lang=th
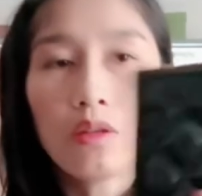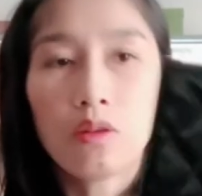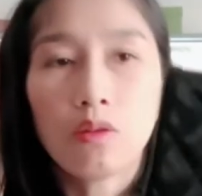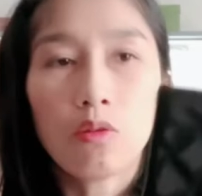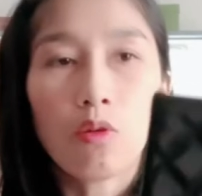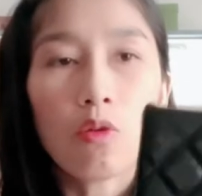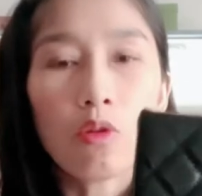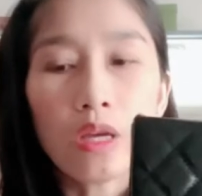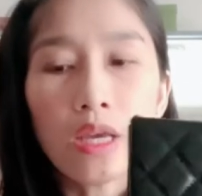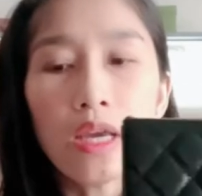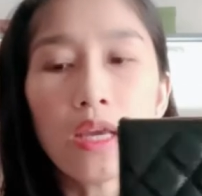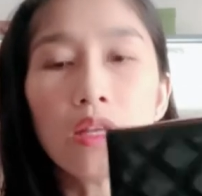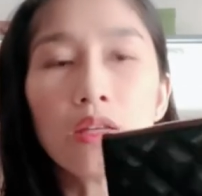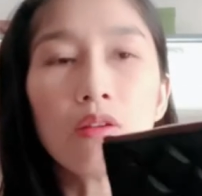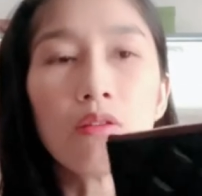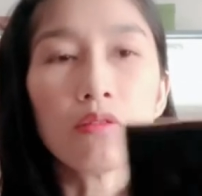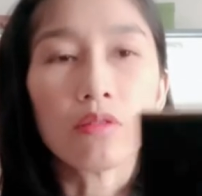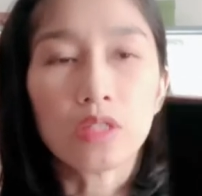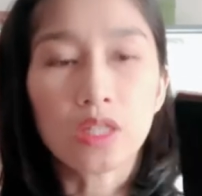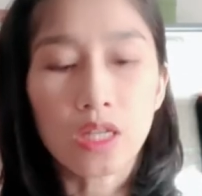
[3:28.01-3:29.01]
โอเค
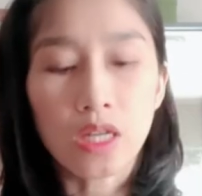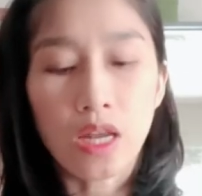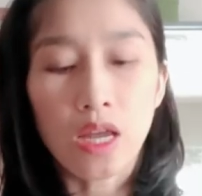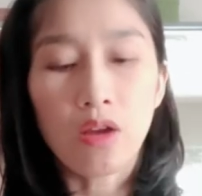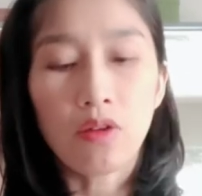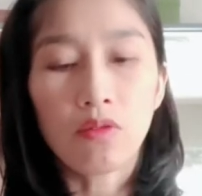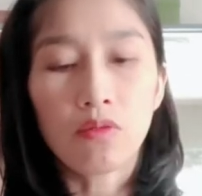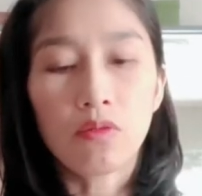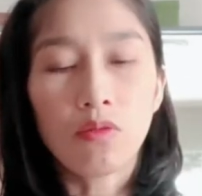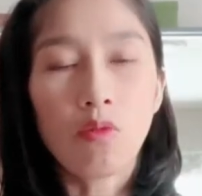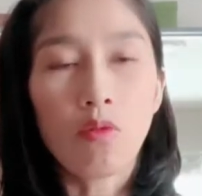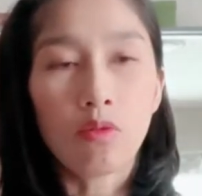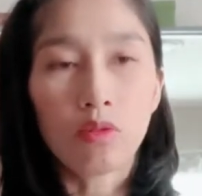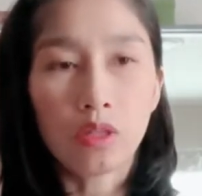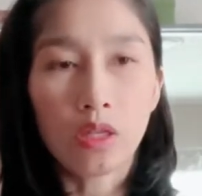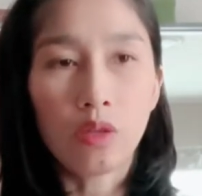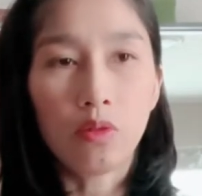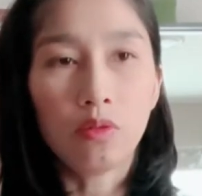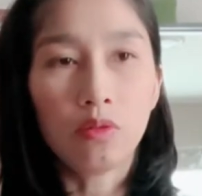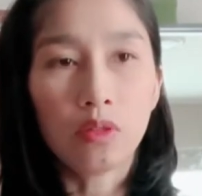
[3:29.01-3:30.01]
ของ Chanel
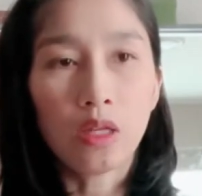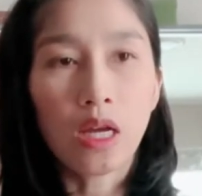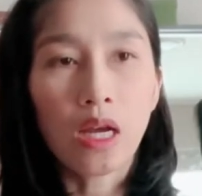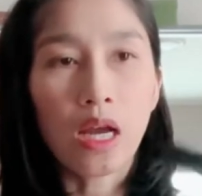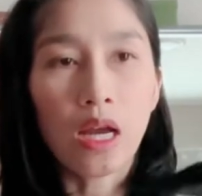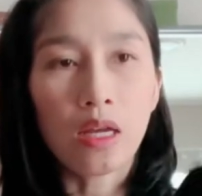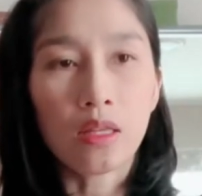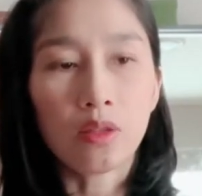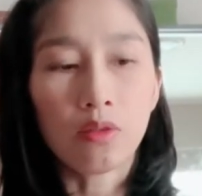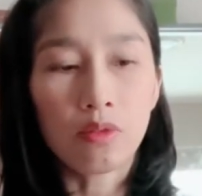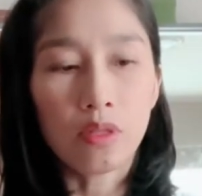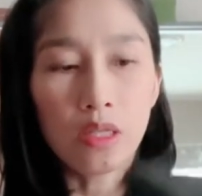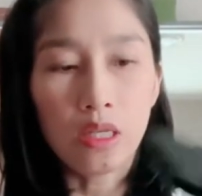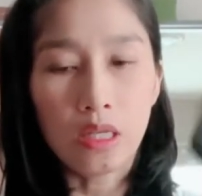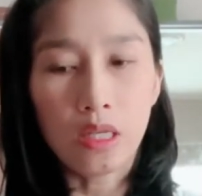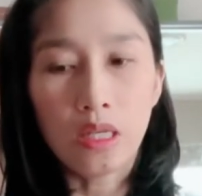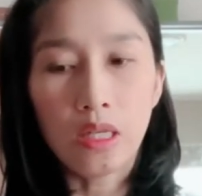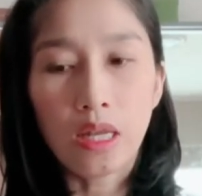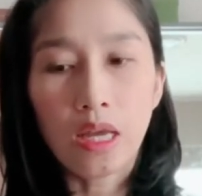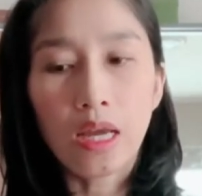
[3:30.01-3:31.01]
6 นิ้วนะคะ ตัว
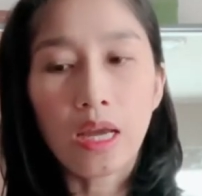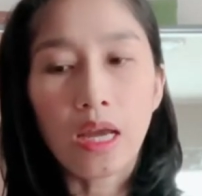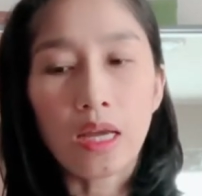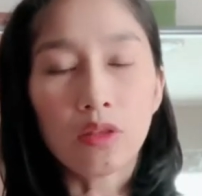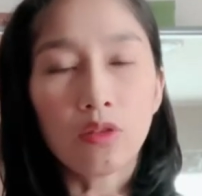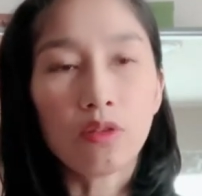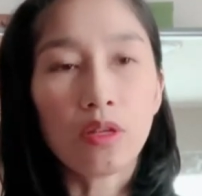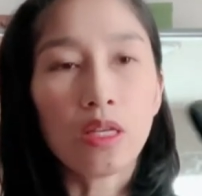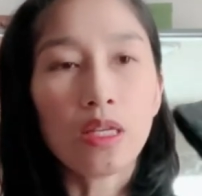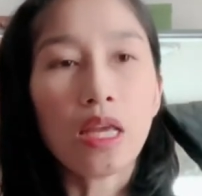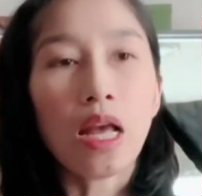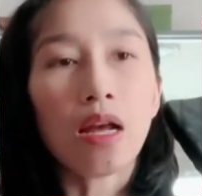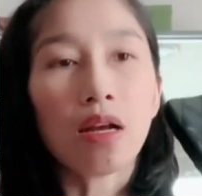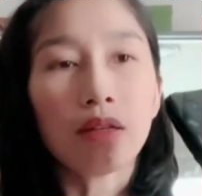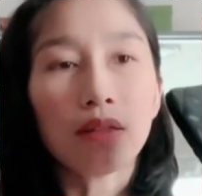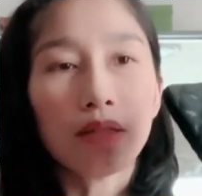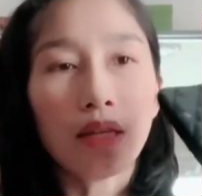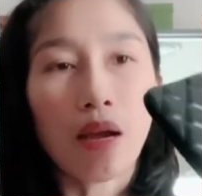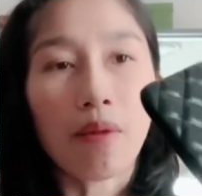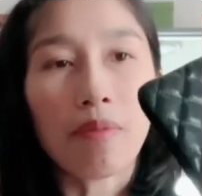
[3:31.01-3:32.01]
นี้นะคะตัวนี้ยัง
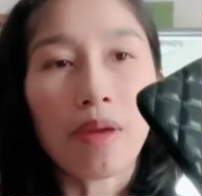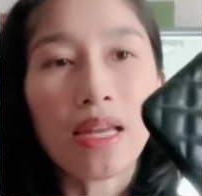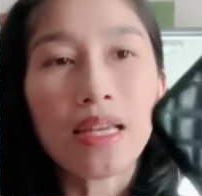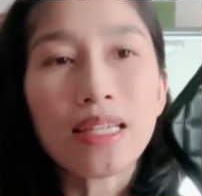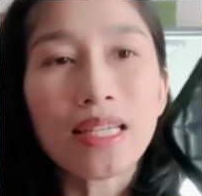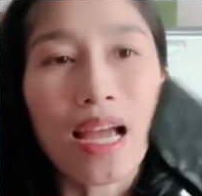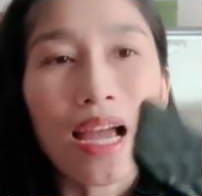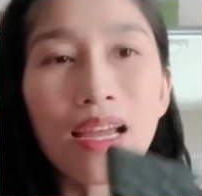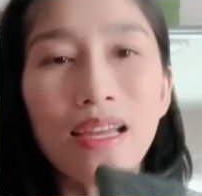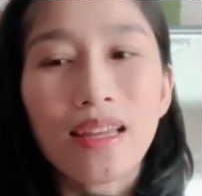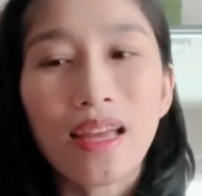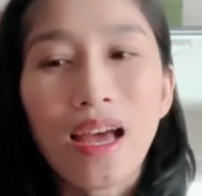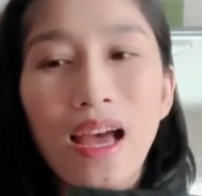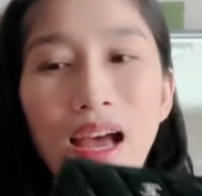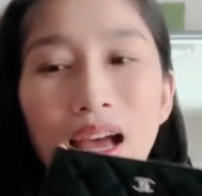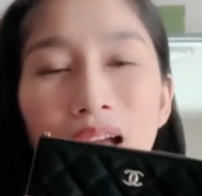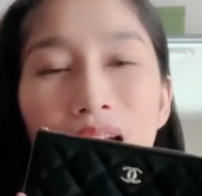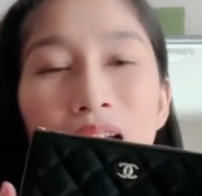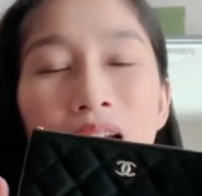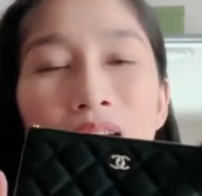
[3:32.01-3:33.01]
ยังไม่ได้ใช้นะ
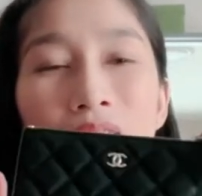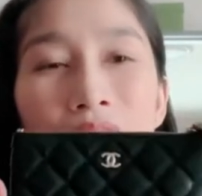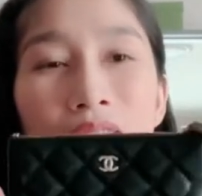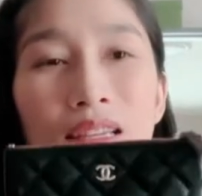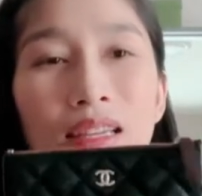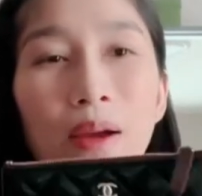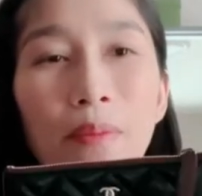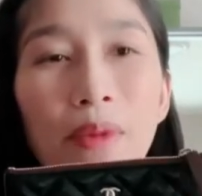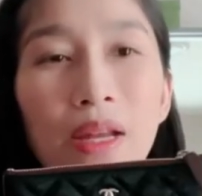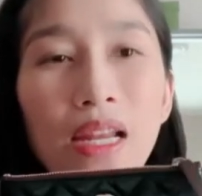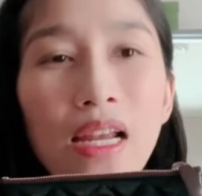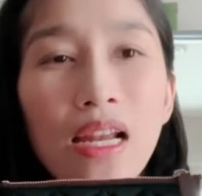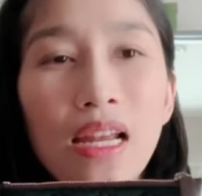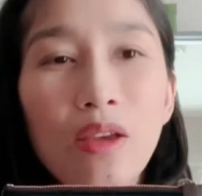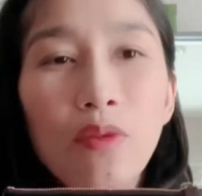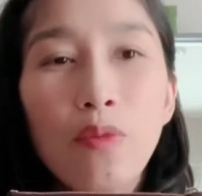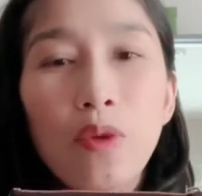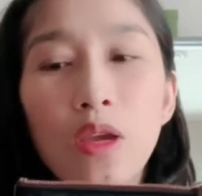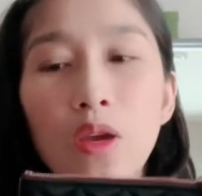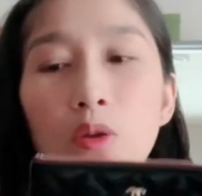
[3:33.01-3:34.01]
คะ ยังไม่ได้
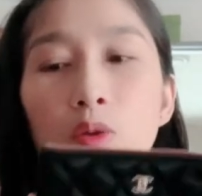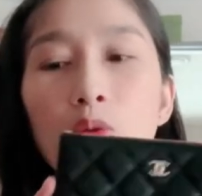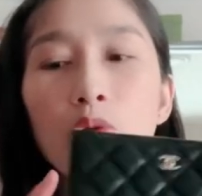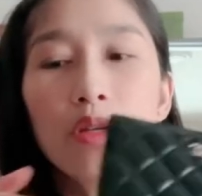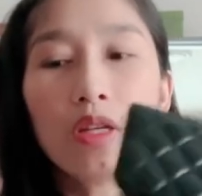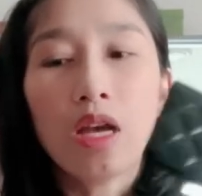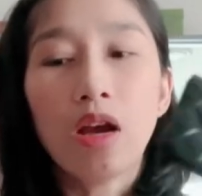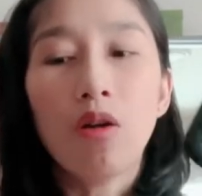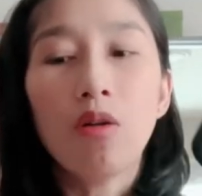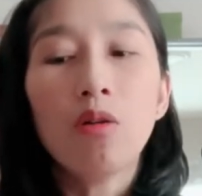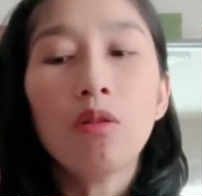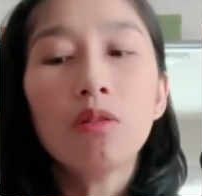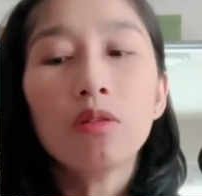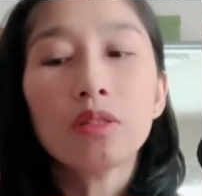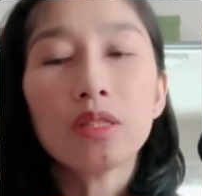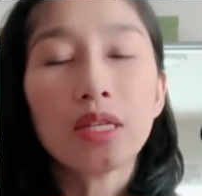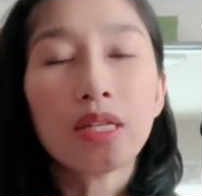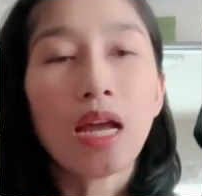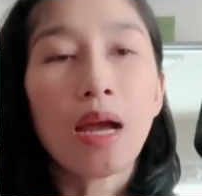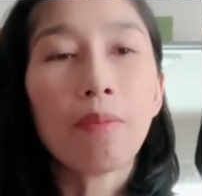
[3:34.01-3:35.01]
รีวิวเดี๋ยว
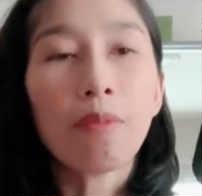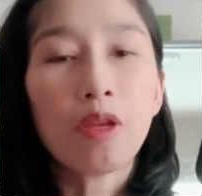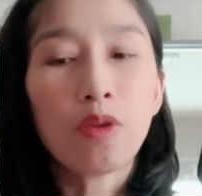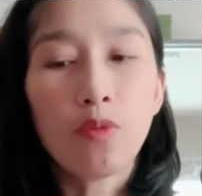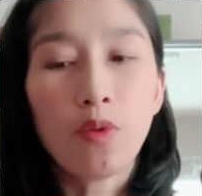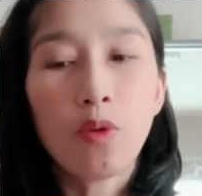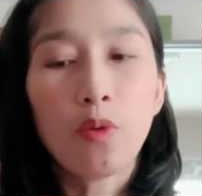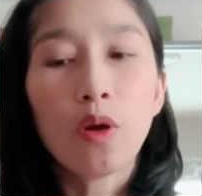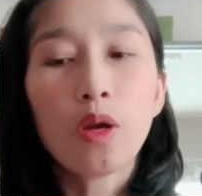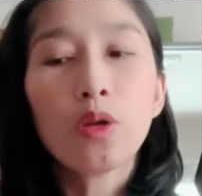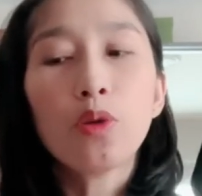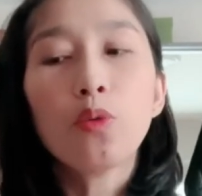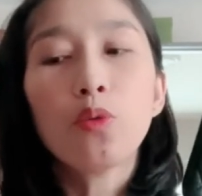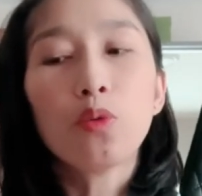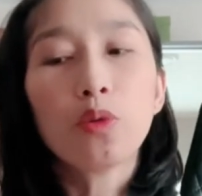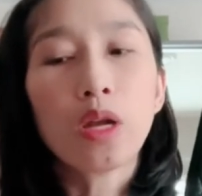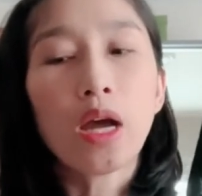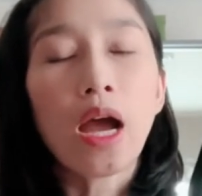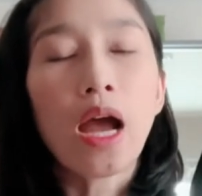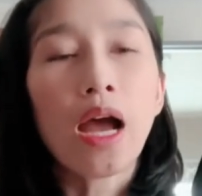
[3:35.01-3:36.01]
จะทำรีวิวให้ดู
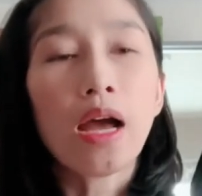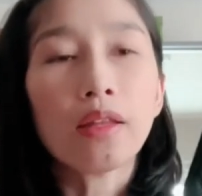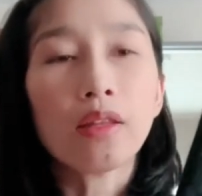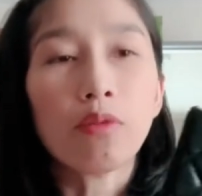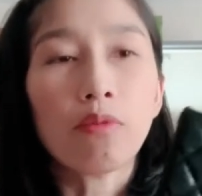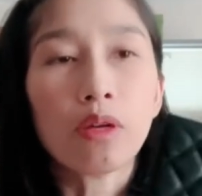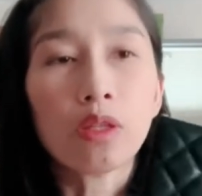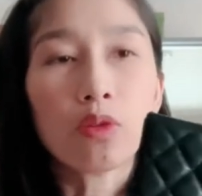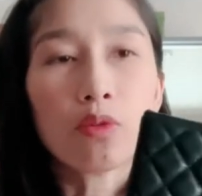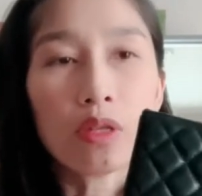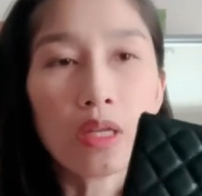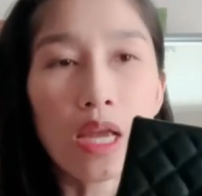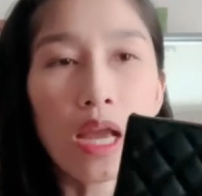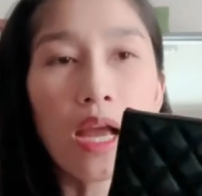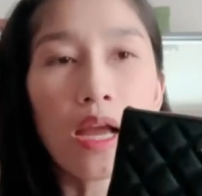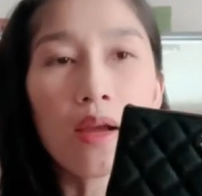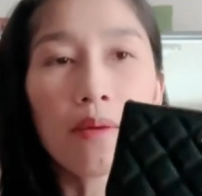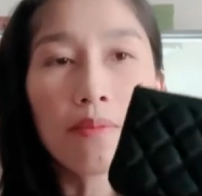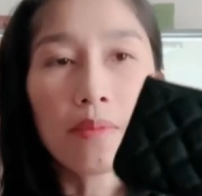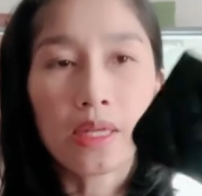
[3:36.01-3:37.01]
นะคะ แต่ว่าตัวนี้
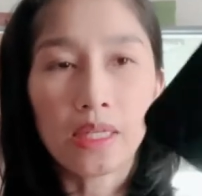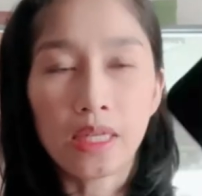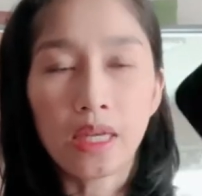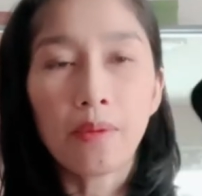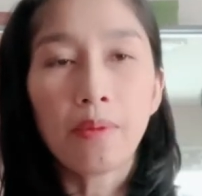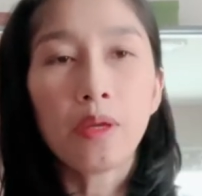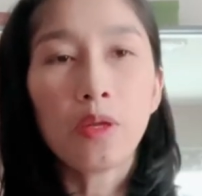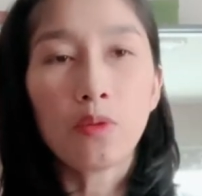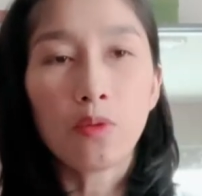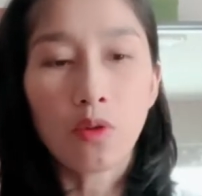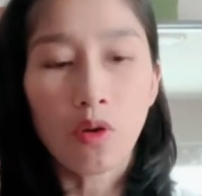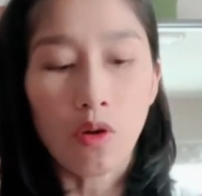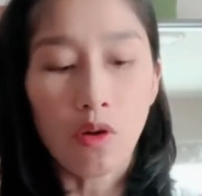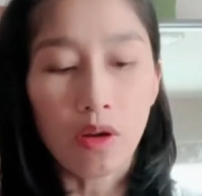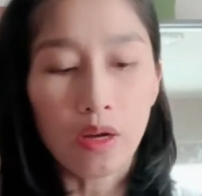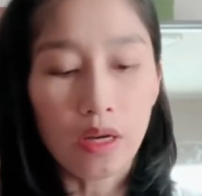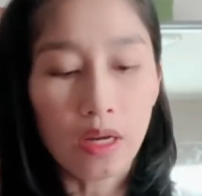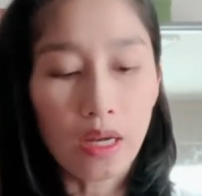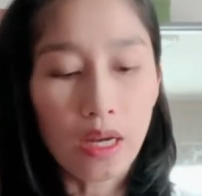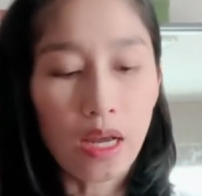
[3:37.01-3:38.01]
มาเทียบให้ดูก่อ
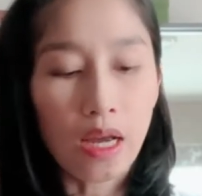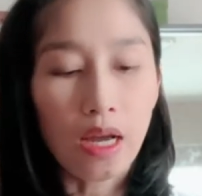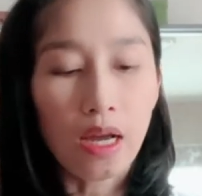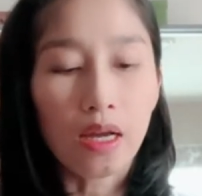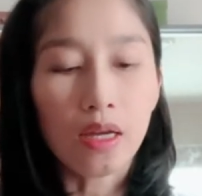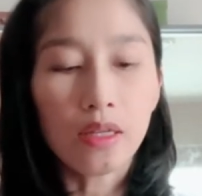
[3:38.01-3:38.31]
นนะคะ